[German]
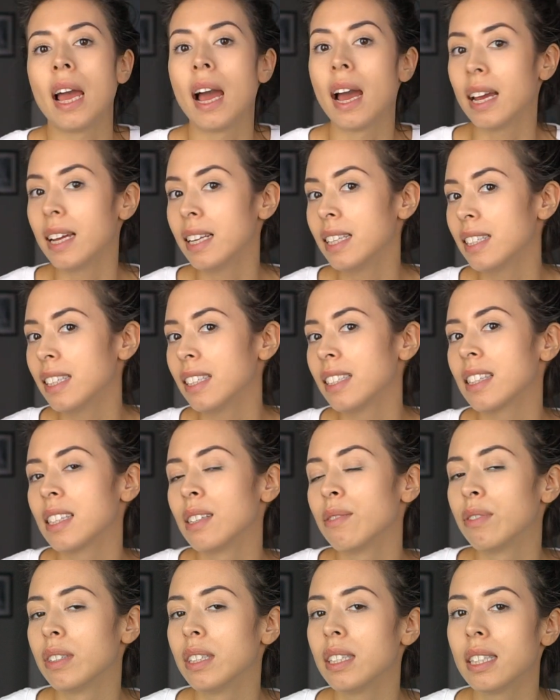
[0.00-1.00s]
Eins ist
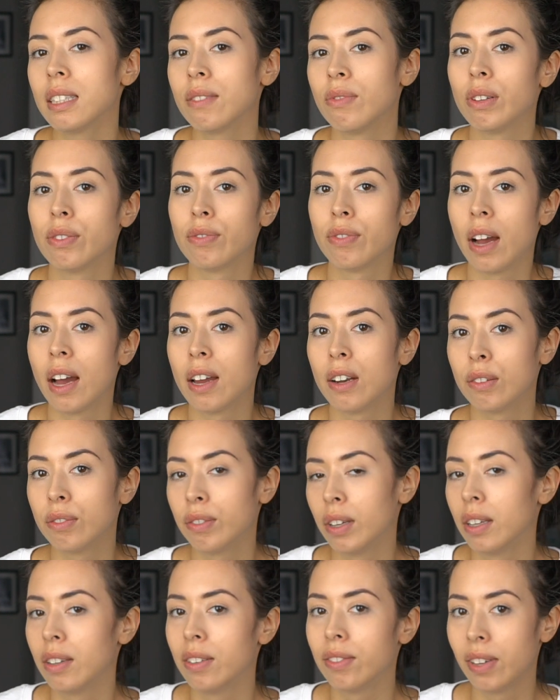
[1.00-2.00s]
gewiss, wir fahren
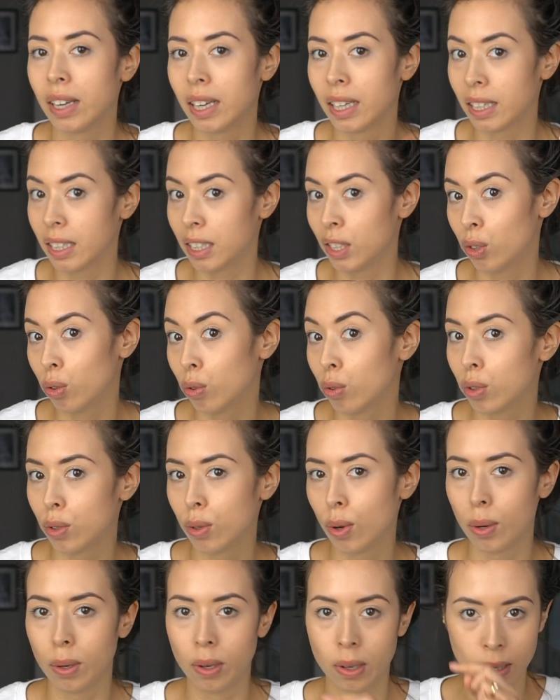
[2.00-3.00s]
auf jeden Fall Richtung
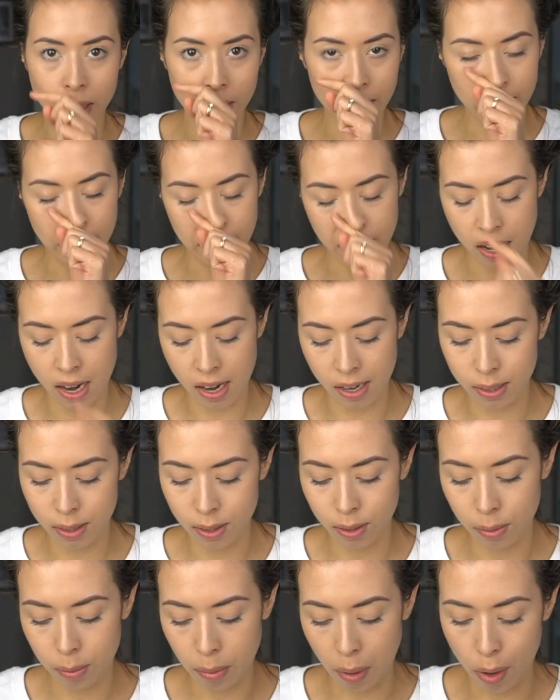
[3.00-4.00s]
Sonne.
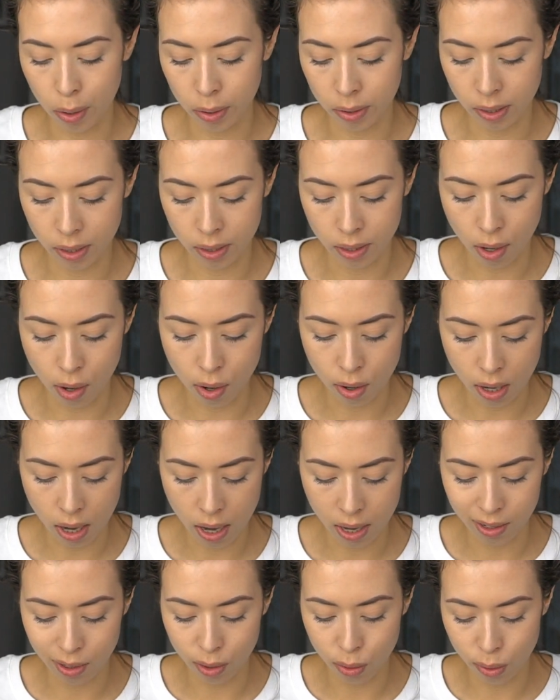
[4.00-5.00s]
Also brauchte ich auch
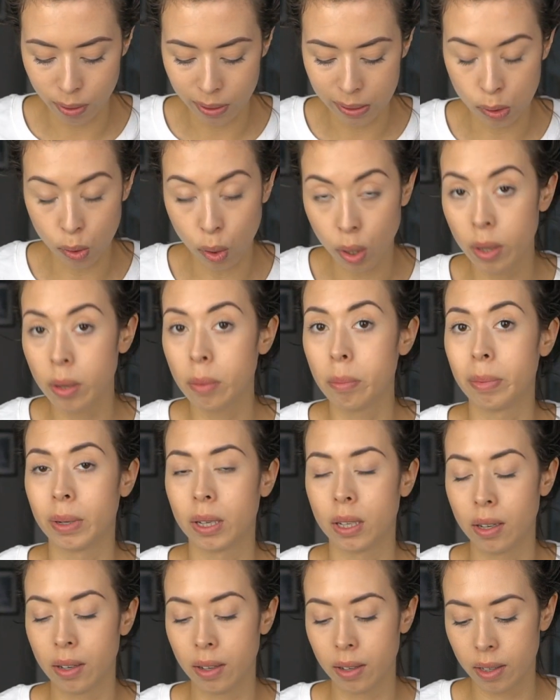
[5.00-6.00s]
eine neue
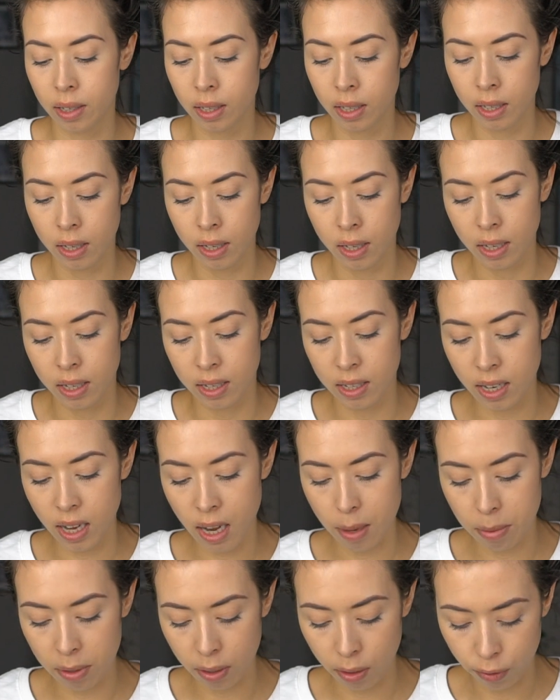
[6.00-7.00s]
Sonnenbrille.
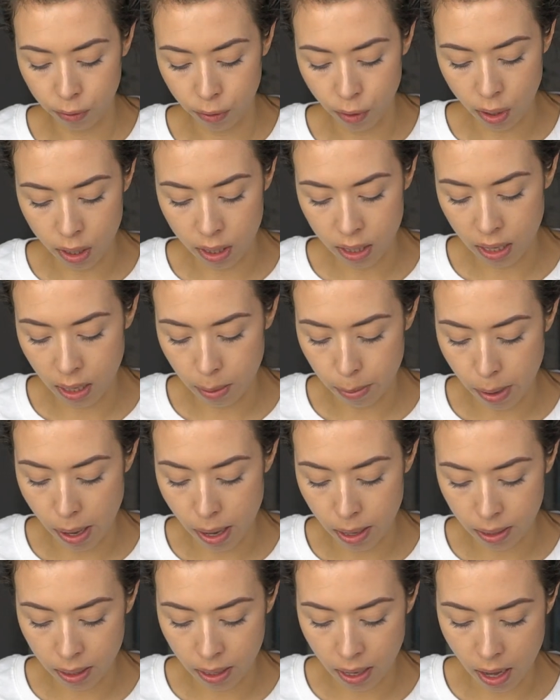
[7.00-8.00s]
Hier habe ich von der
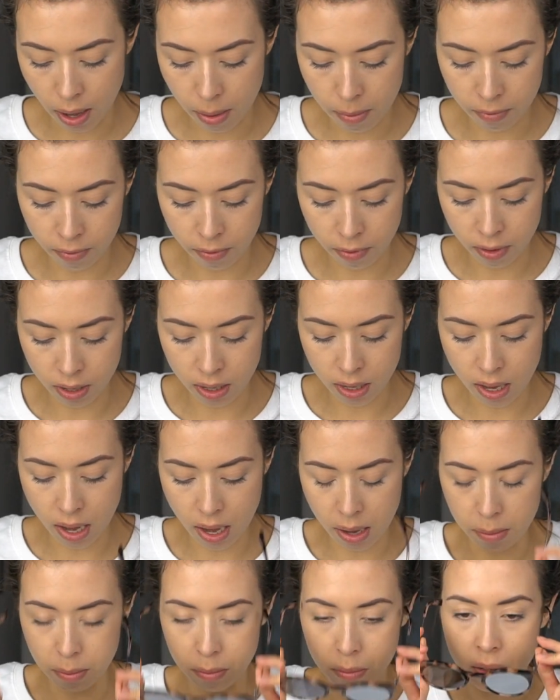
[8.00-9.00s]
Marke
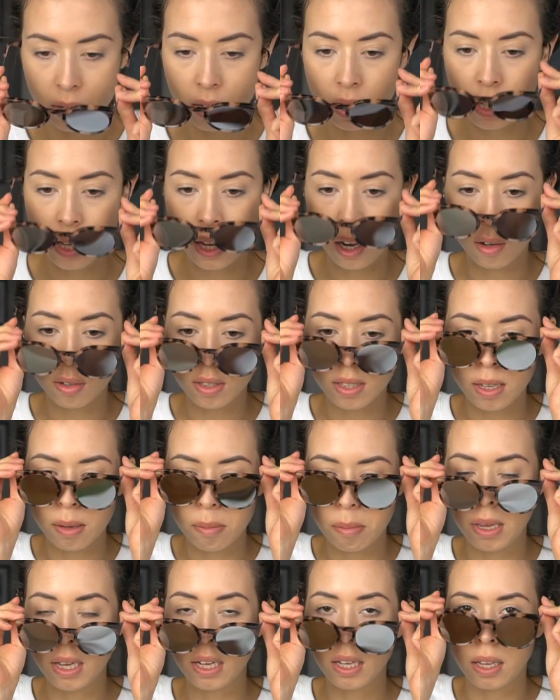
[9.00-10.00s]
MVMT aus
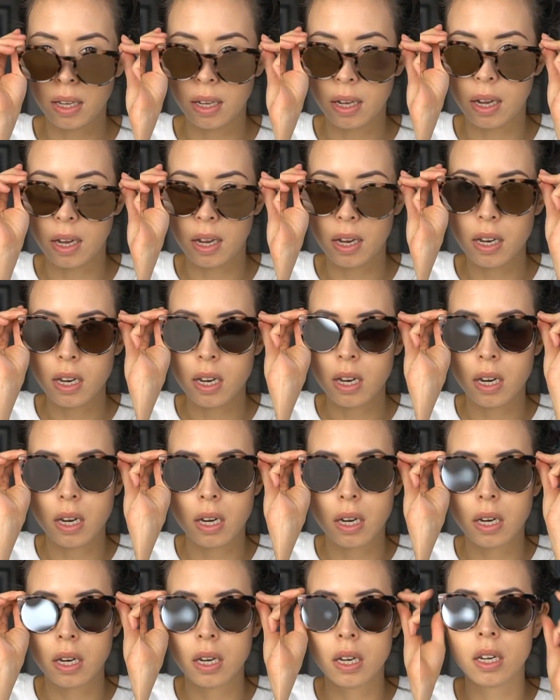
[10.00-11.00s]
Amerika.
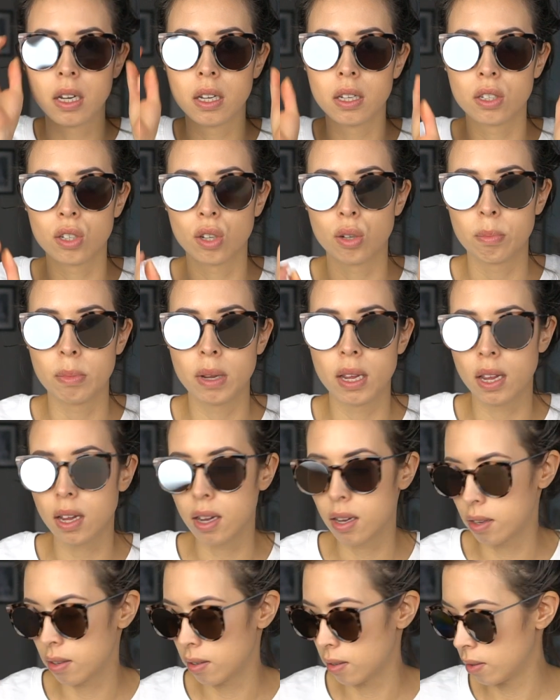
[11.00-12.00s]
Schaut mal
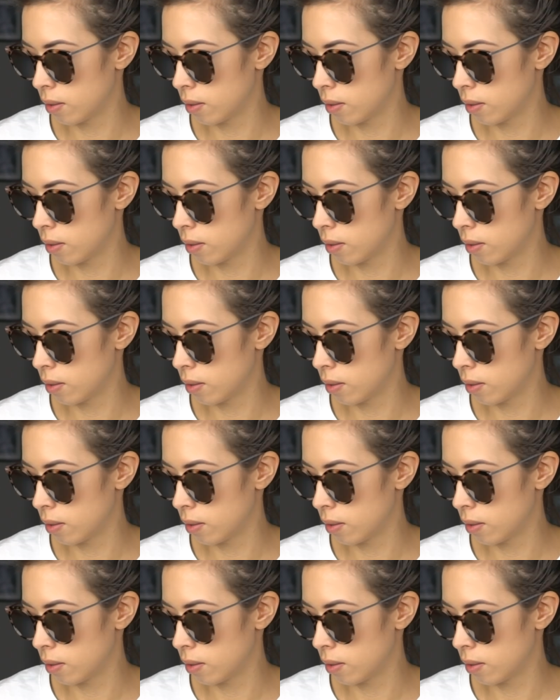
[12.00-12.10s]
her.